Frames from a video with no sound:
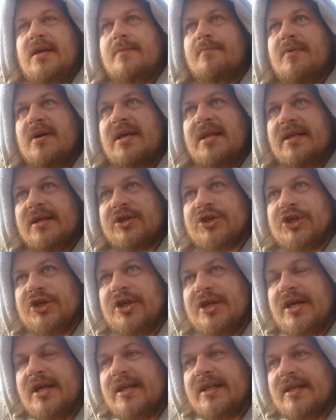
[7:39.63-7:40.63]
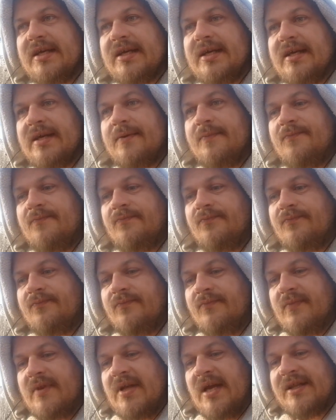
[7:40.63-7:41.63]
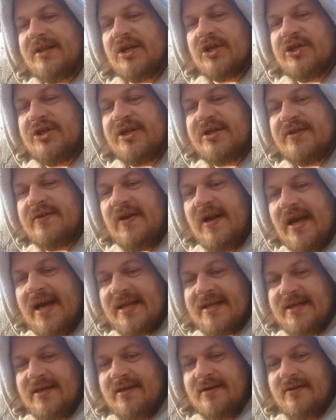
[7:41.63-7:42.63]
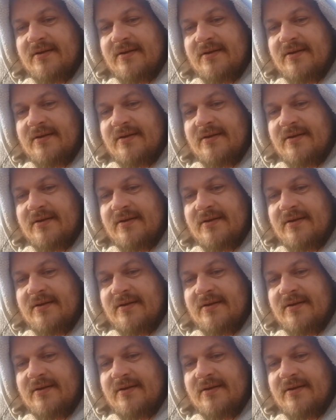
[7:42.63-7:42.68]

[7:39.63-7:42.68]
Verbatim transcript: И мы должны это отождествлять.